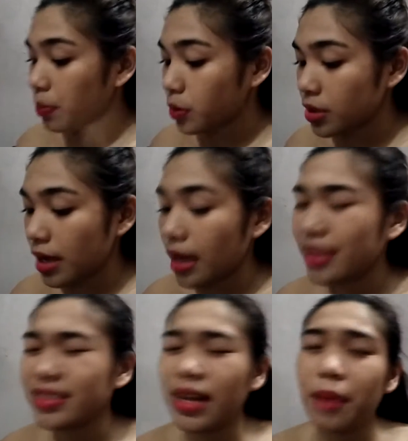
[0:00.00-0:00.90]
Tapos,
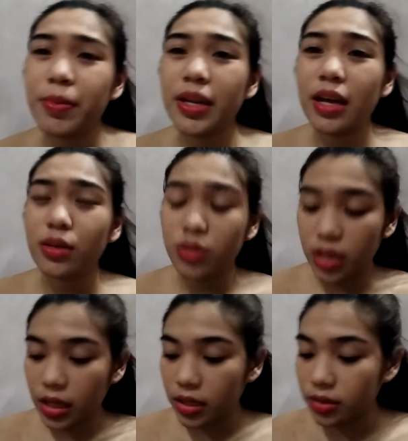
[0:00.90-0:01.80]
ayan, happy na ako
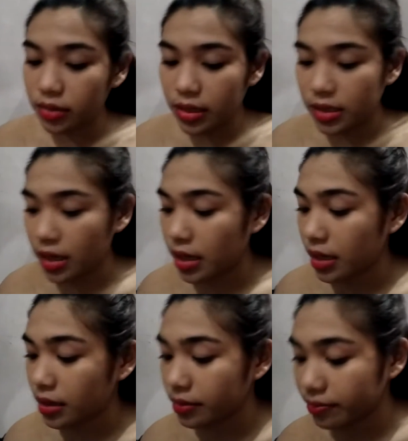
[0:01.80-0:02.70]
dyan
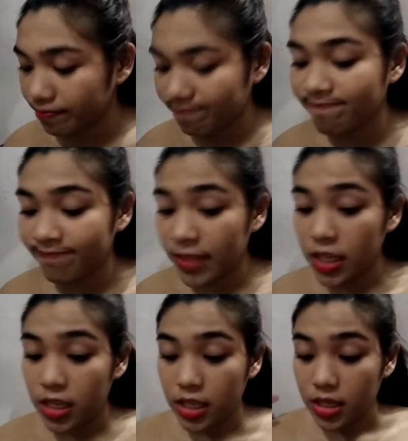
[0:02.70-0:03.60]
kasi
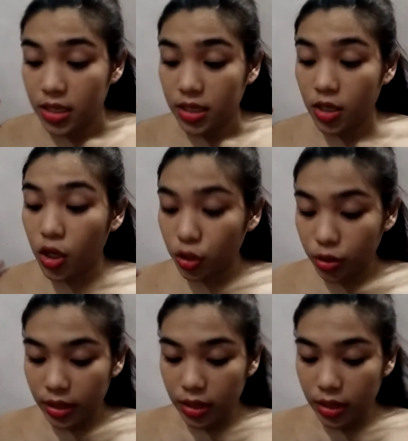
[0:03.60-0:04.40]
yun,